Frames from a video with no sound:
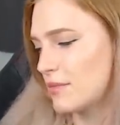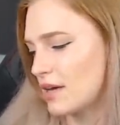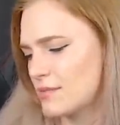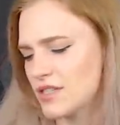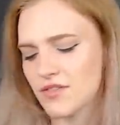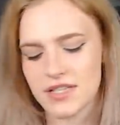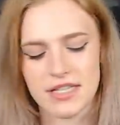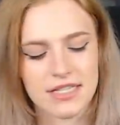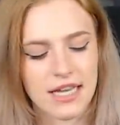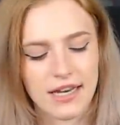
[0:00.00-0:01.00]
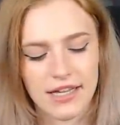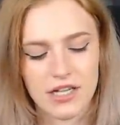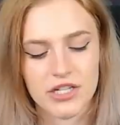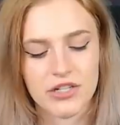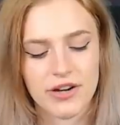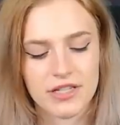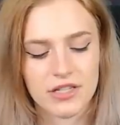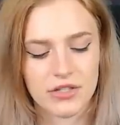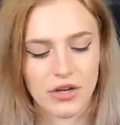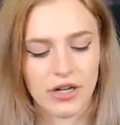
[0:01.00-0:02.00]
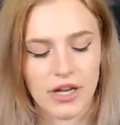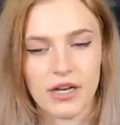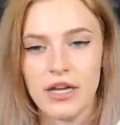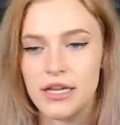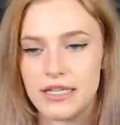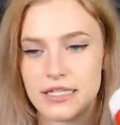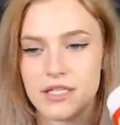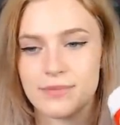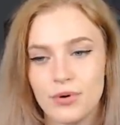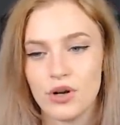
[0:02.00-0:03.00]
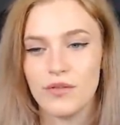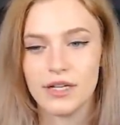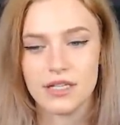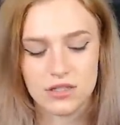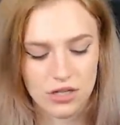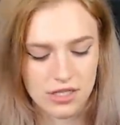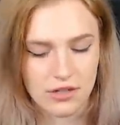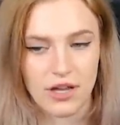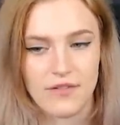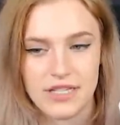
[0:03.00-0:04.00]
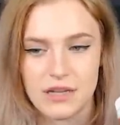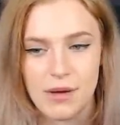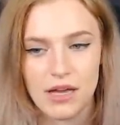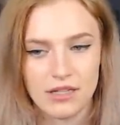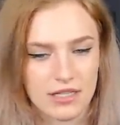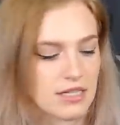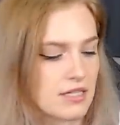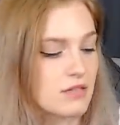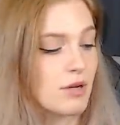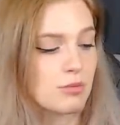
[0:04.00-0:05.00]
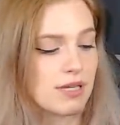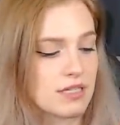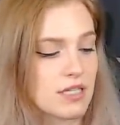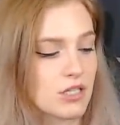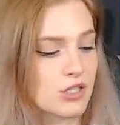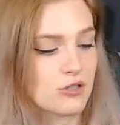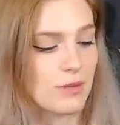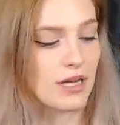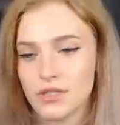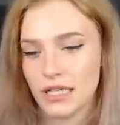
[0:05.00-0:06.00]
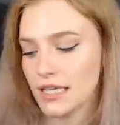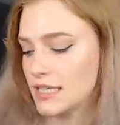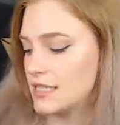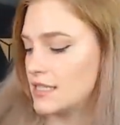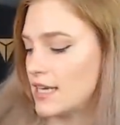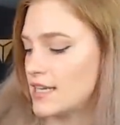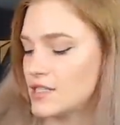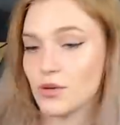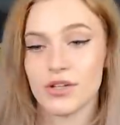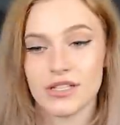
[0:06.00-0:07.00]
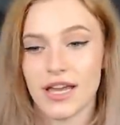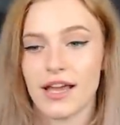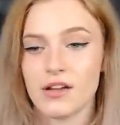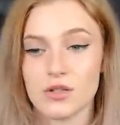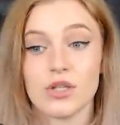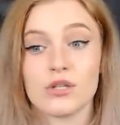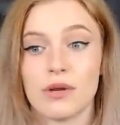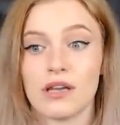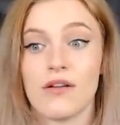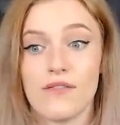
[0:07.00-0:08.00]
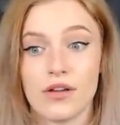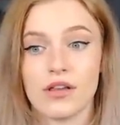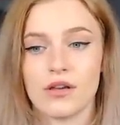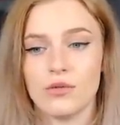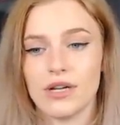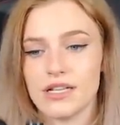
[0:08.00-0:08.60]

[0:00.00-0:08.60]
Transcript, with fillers: Marke, beziehungsweise es sind keine Energy Drinks, sondern das ist Pulver, das könnt ihr in euer Wasser machen. Das hier ist zum Beispiel jetzt Kirschgeschmack. Dann kriegt ihr da hier so ein Getränk raus und es schmeckt wirklich gut.